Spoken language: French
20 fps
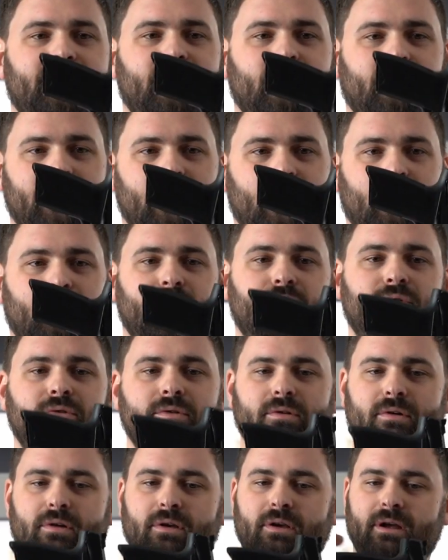quand on est en haut,
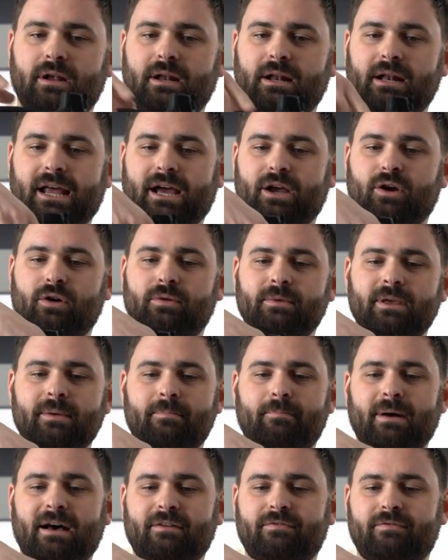l'ergonomie est
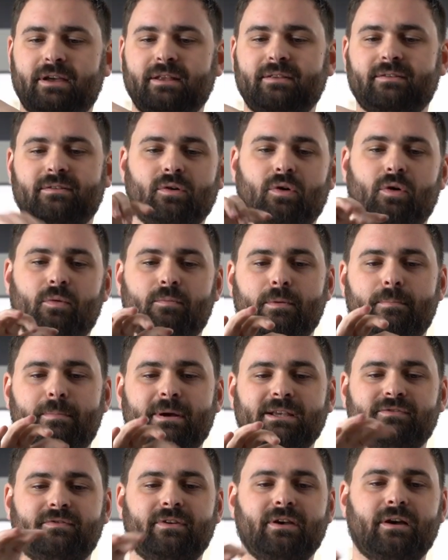parfaite, on ne peut pas
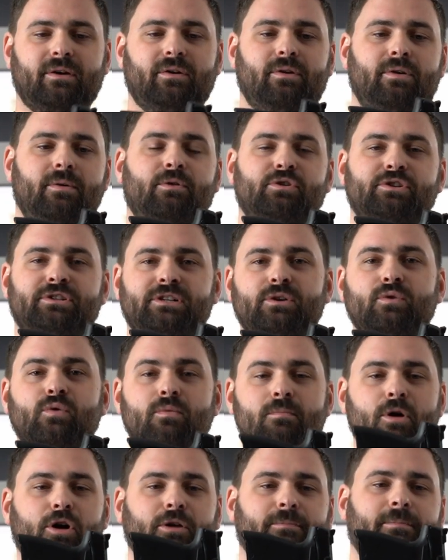se faire euh, manger ou
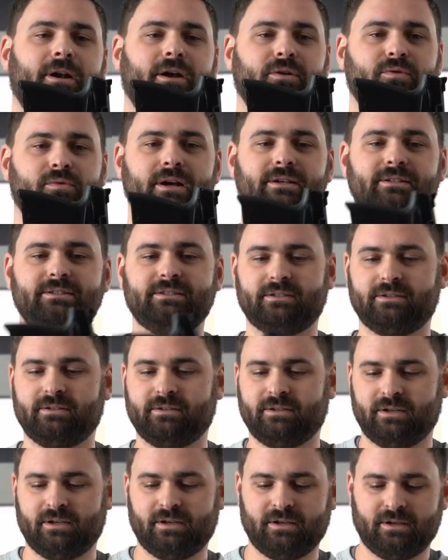mordre par la culasse.
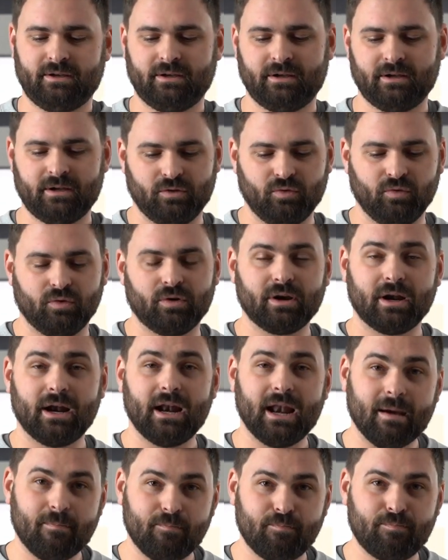Donc
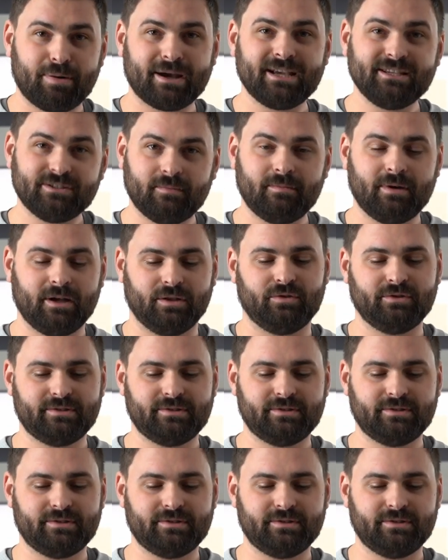la prise en main de